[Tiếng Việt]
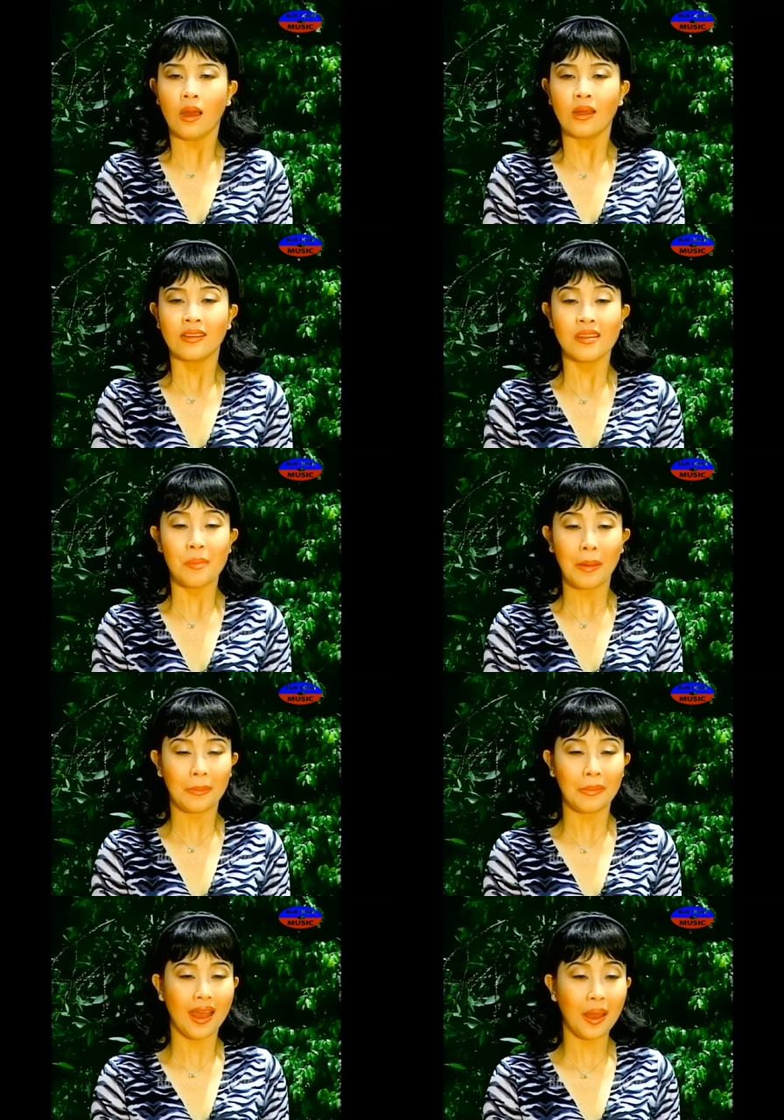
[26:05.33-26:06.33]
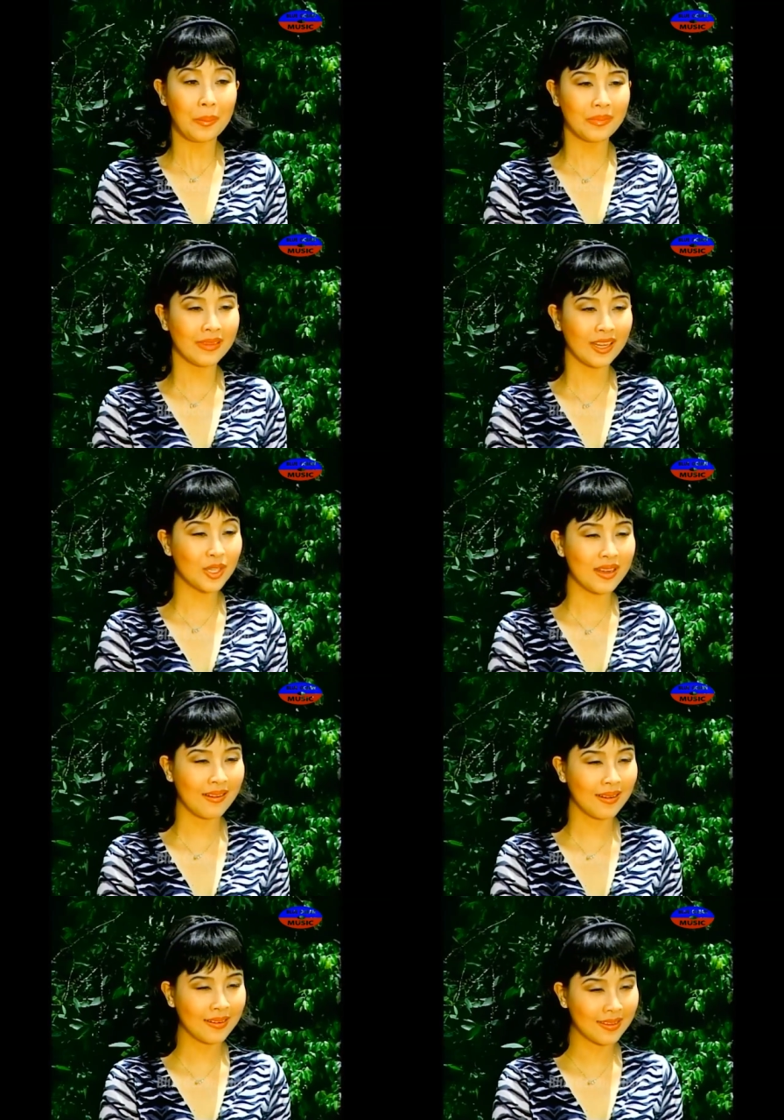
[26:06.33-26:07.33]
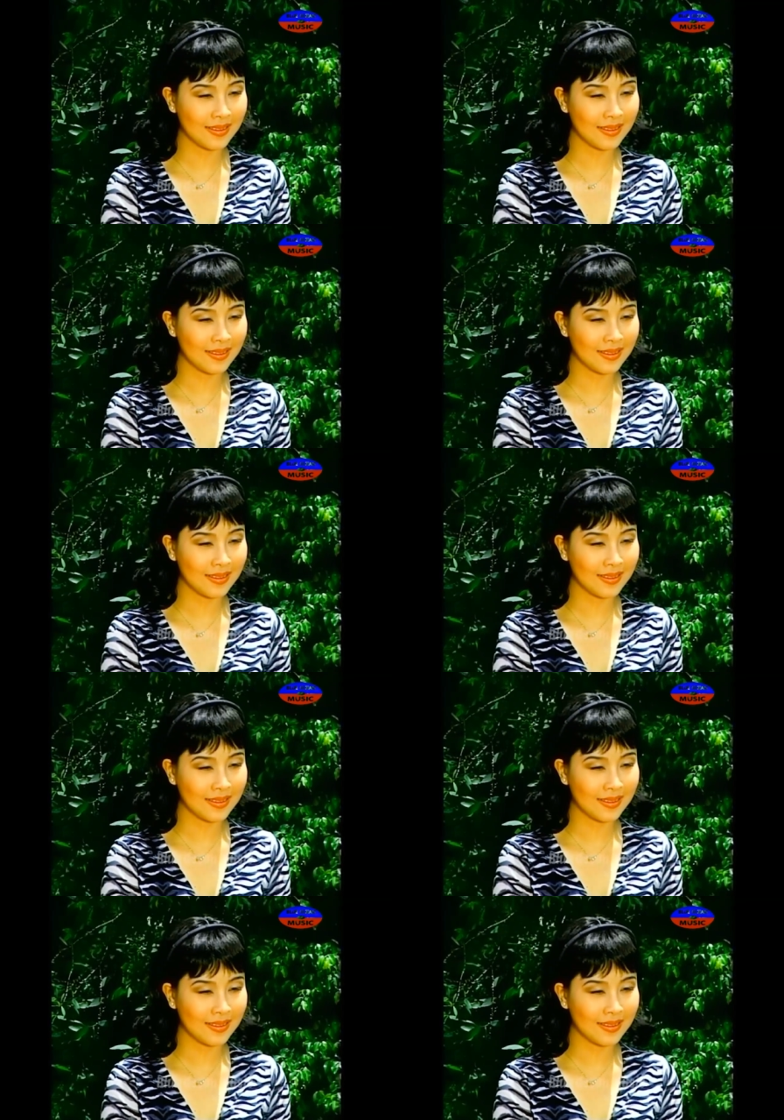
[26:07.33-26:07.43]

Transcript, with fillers: Nước mắm mà hâm nè trời. Trời